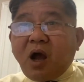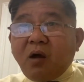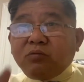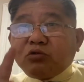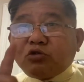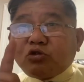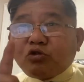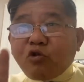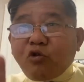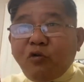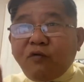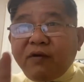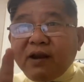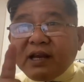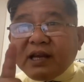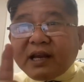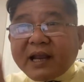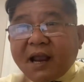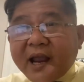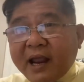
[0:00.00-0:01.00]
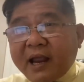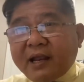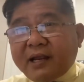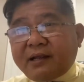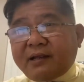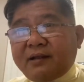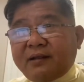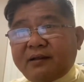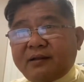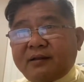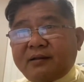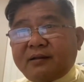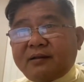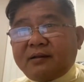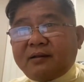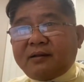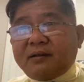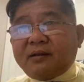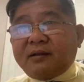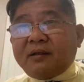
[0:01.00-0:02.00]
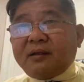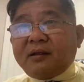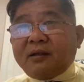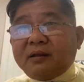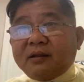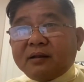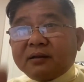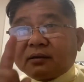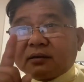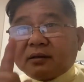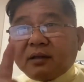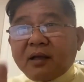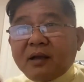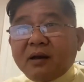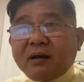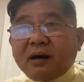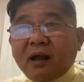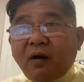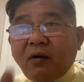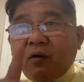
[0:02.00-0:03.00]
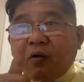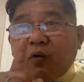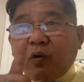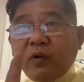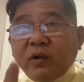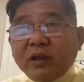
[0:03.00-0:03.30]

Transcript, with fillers: ông Chu Vĩnh Khang từng là